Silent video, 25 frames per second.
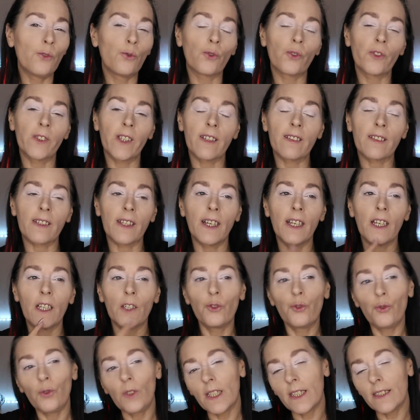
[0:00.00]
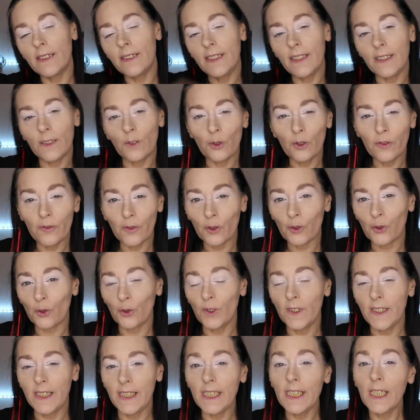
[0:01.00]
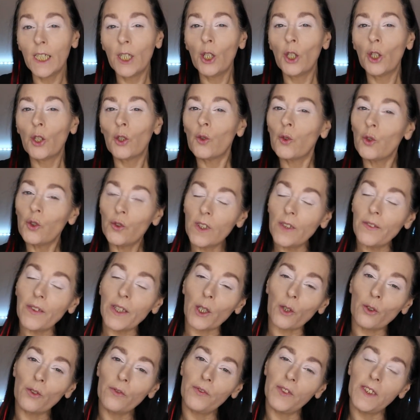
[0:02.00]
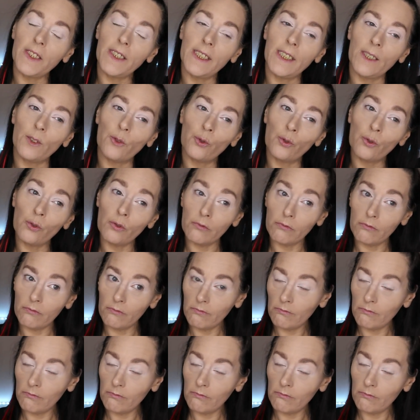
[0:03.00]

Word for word: Donc, ça sera du lundi au vendredi où je vais faire une vidéo.